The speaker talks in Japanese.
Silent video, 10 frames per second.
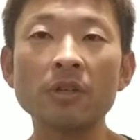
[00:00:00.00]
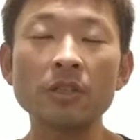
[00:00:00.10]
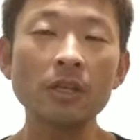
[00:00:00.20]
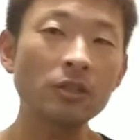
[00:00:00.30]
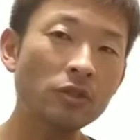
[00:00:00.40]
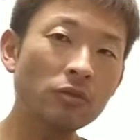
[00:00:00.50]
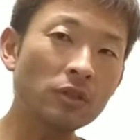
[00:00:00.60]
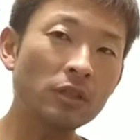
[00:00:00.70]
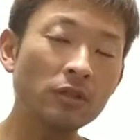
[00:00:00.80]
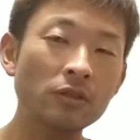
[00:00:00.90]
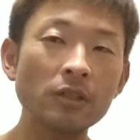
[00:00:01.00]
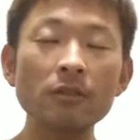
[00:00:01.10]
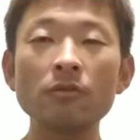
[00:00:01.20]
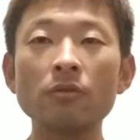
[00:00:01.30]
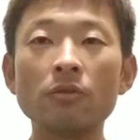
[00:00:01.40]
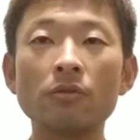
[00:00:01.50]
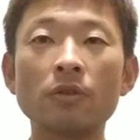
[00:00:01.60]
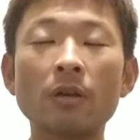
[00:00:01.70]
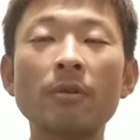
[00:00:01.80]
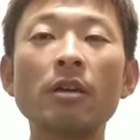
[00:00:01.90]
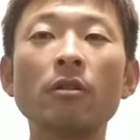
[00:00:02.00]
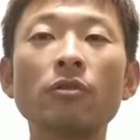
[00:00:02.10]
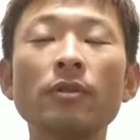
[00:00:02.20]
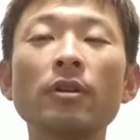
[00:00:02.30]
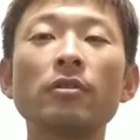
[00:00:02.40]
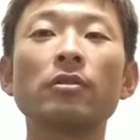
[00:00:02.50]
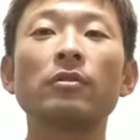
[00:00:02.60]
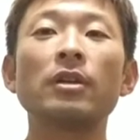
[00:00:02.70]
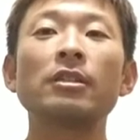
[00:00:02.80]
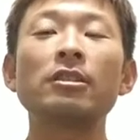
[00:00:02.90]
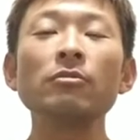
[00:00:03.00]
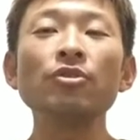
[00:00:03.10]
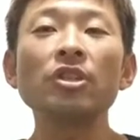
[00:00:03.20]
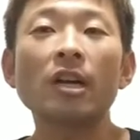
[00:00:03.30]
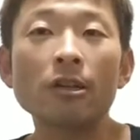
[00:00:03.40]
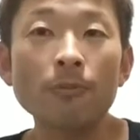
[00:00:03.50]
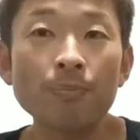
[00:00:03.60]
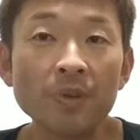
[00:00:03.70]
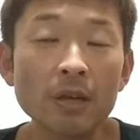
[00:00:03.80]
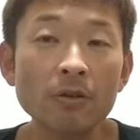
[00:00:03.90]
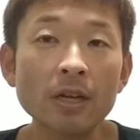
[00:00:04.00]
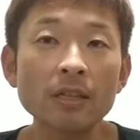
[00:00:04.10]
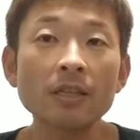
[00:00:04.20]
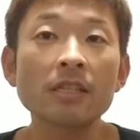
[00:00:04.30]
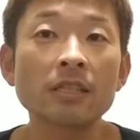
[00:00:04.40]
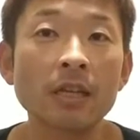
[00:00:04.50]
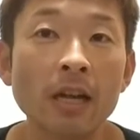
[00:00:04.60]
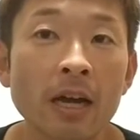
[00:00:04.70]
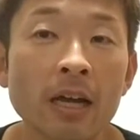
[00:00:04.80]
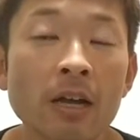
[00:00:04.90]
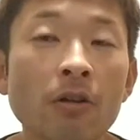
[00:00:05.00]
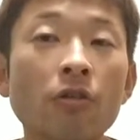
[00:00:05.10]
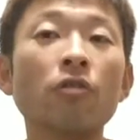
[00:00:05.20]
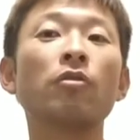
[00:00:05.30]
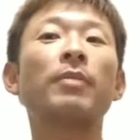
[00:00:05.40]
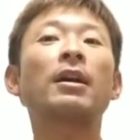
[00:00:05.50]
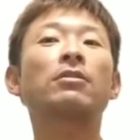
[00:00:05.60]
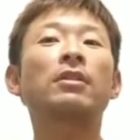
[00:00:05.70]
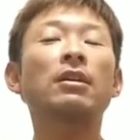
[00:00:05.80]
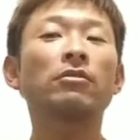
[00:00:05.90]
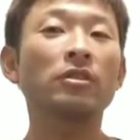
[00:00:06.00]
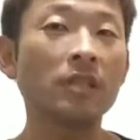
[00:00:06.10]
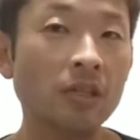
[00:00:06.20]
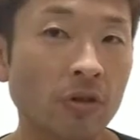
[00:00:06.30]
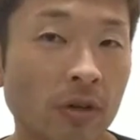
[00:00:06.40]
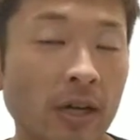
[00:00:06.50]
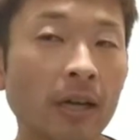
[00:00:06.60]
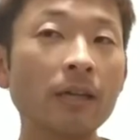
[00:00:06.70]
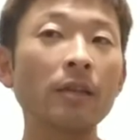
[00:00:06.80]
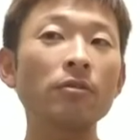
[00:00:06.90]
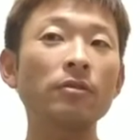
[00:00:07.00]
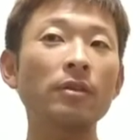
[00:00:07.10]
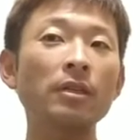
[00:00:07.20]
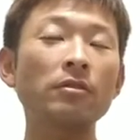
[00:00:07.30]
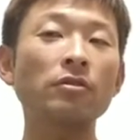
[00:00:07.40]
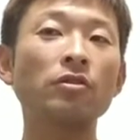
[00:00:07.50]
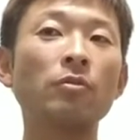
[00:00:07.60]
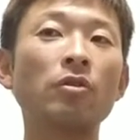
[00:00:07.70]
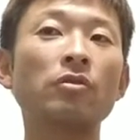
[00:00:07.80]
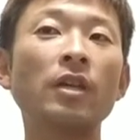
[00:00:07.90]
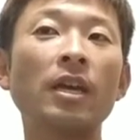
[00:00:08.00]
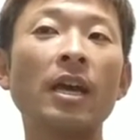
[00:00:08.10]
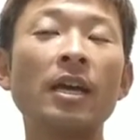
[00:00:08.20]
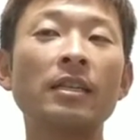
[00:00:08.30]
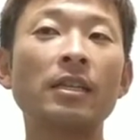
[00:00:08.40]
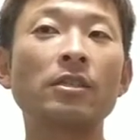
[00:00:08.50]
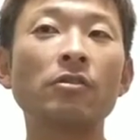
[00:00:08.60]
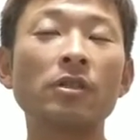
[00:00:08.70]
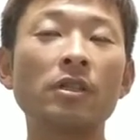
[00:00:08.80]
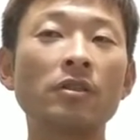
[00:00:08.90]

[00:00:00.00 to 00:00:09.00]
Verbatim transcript: まあ、脊柱起立筋という名前はおそらく、えー、ジムに通っている方でしたら、ここのバックエクステンション、体を反らす種目で、脊柱